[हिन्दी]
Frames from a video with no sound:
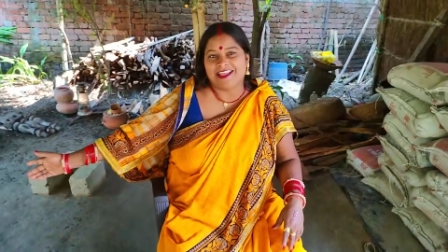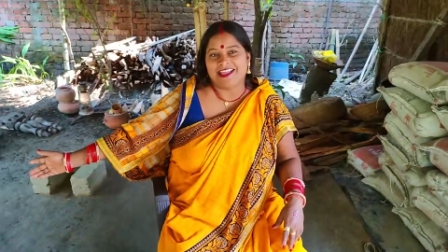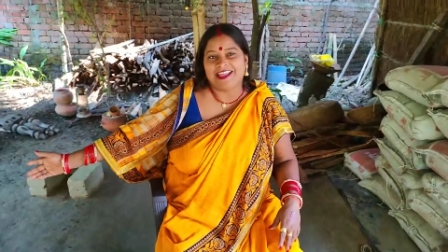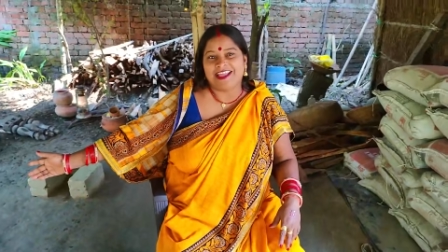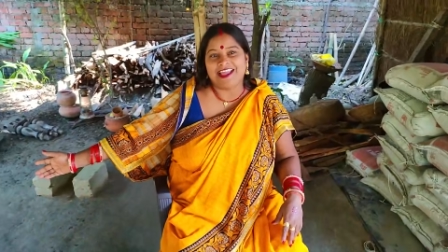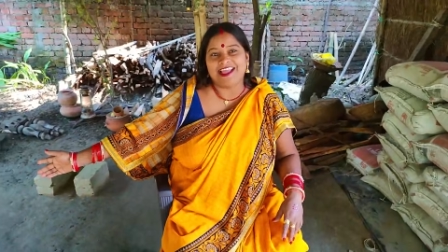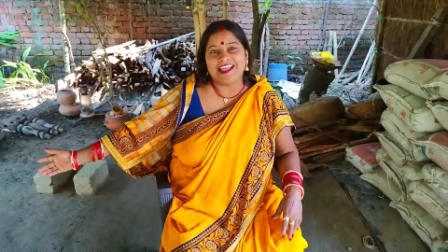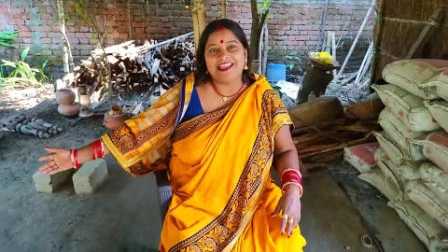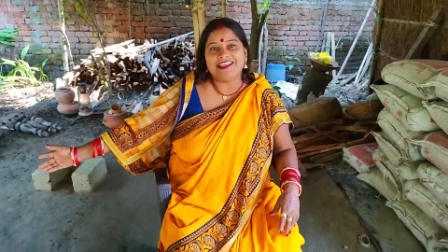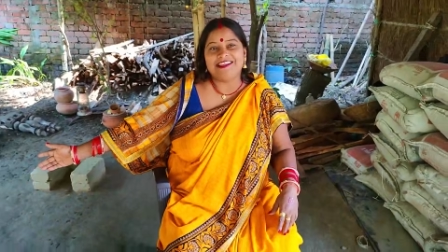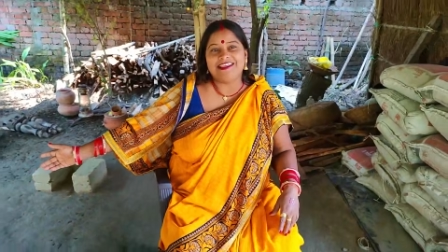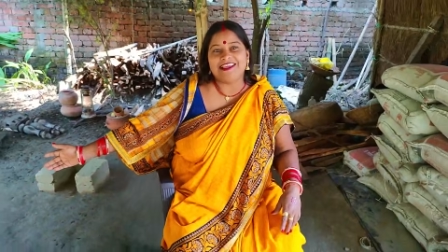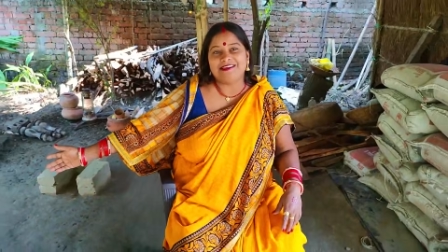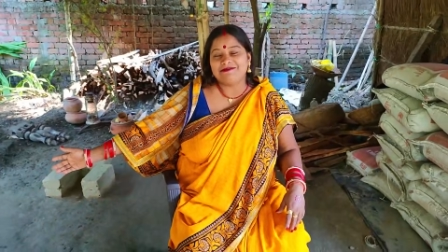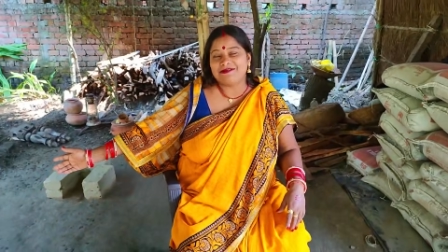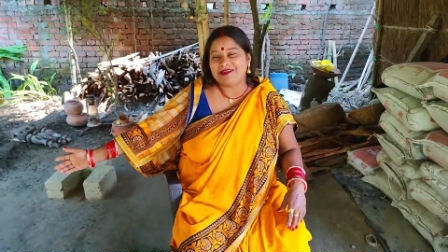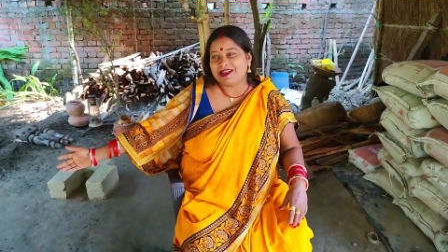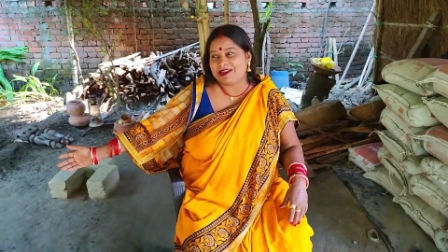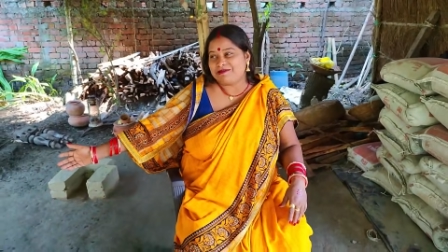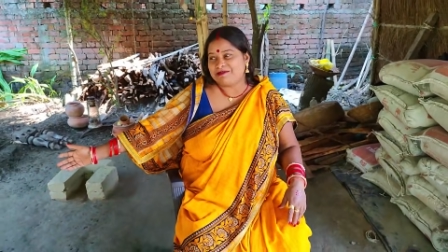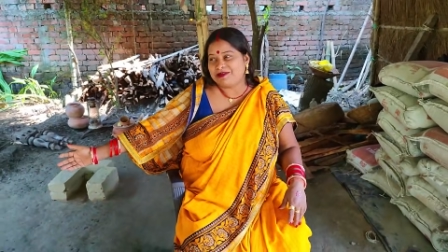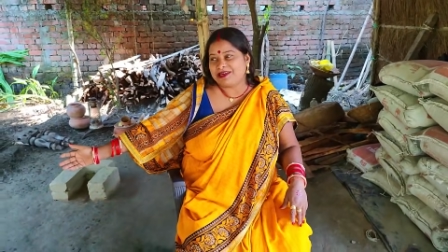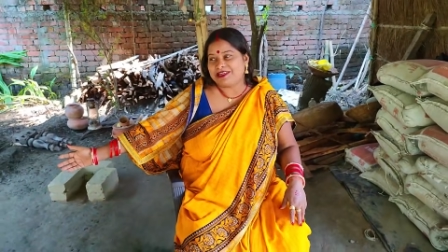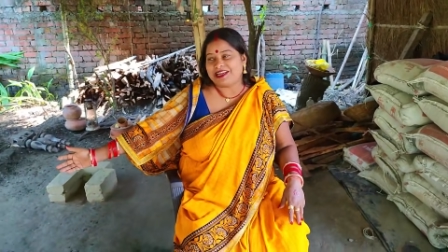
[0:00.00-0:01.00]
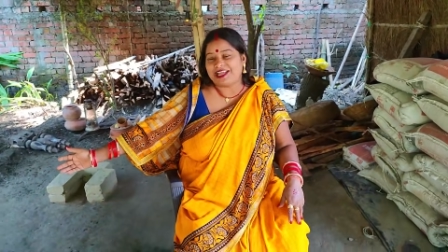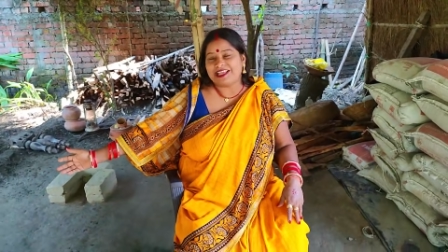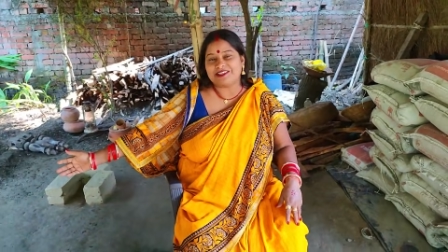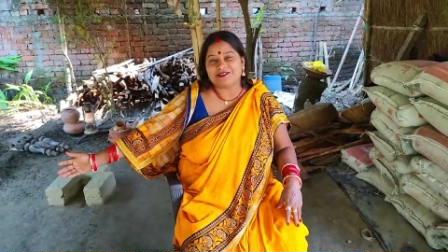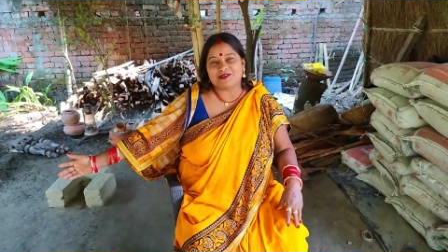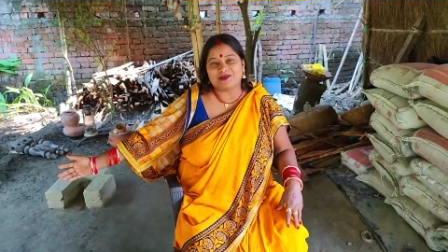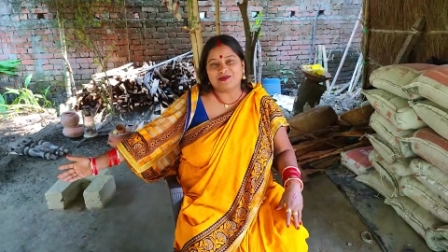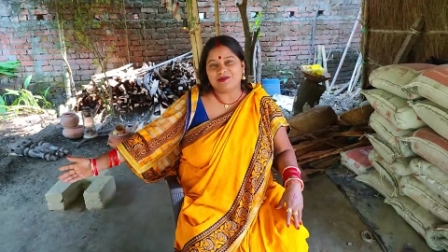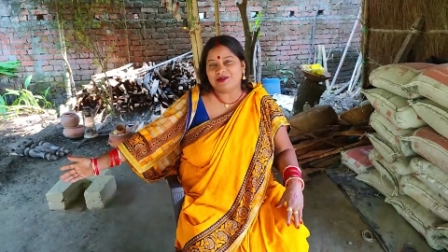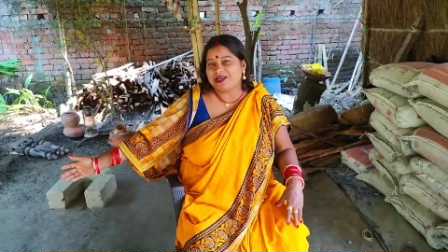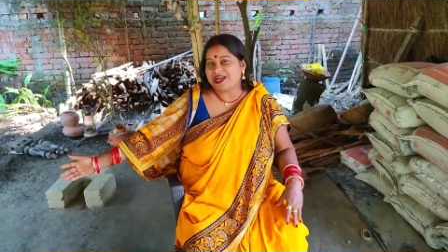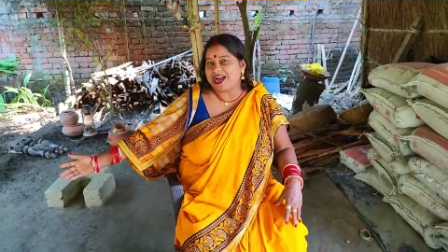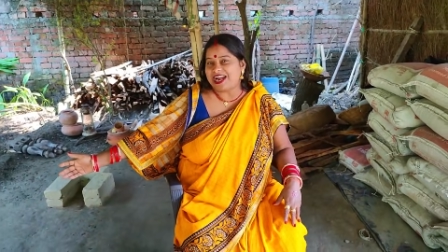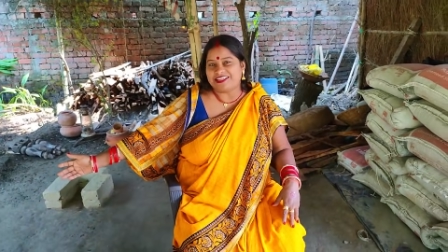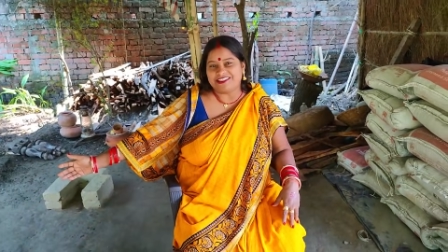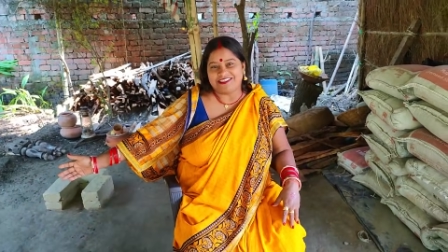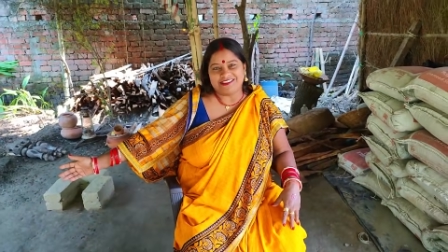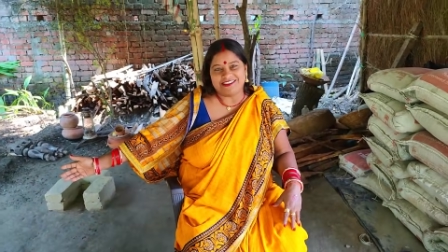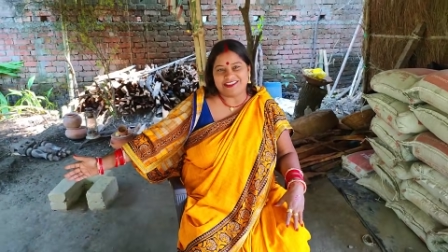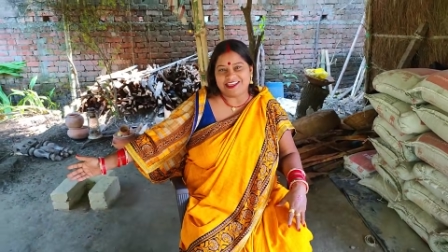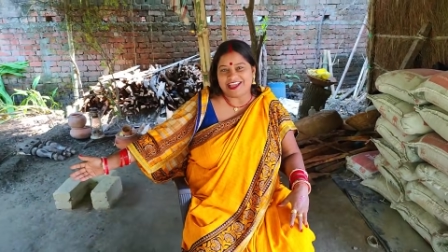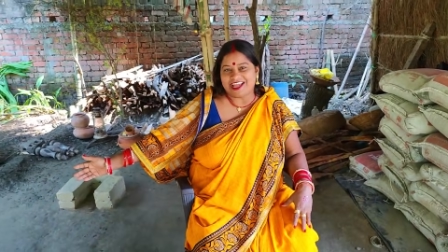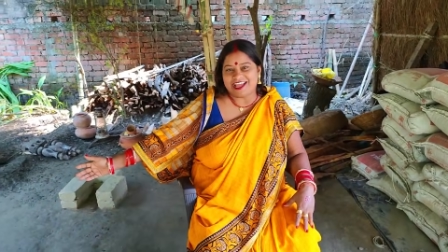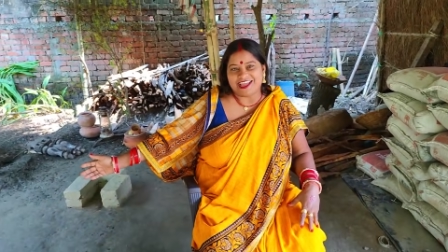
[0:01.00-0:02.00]
हैं ये मेरा बेटा इसको बिगाड़
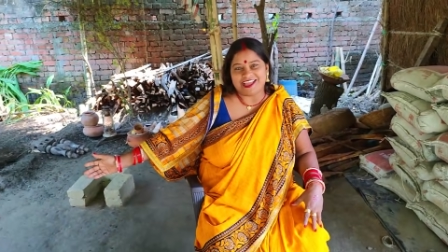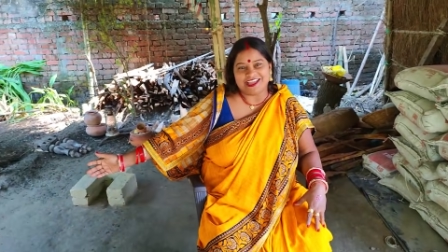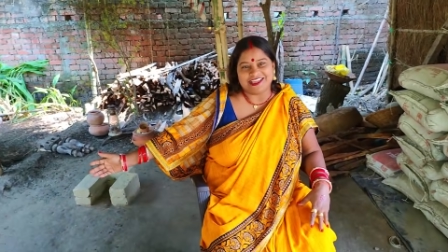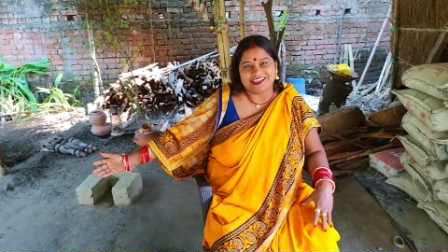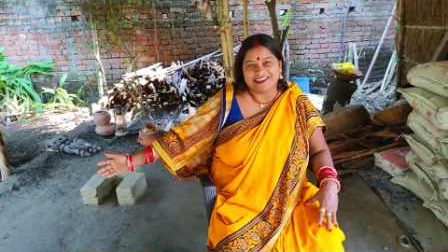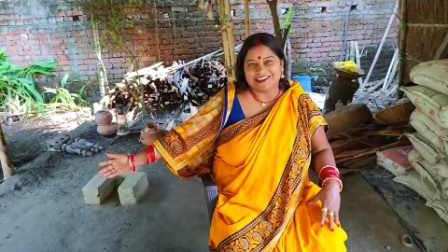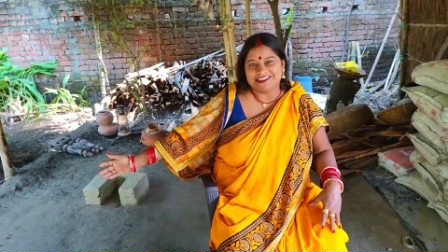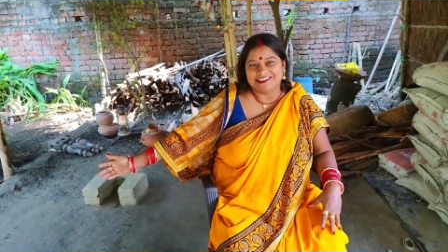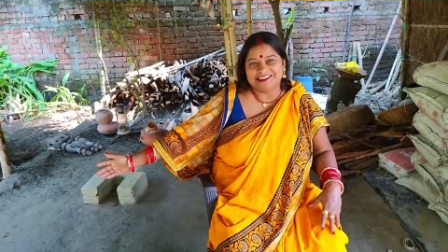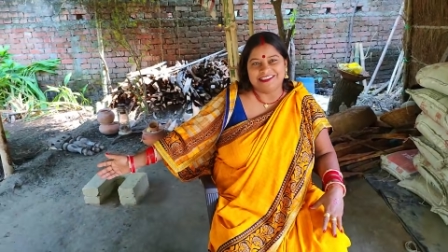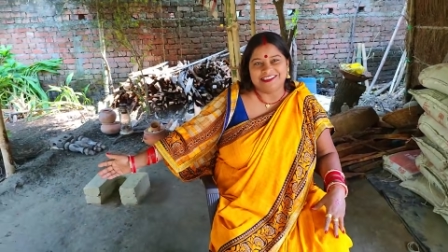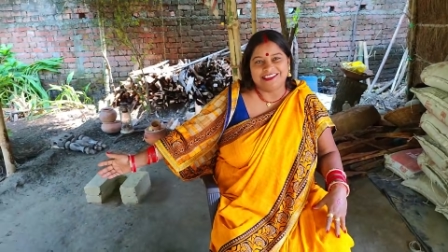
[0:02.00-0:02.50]
दिया है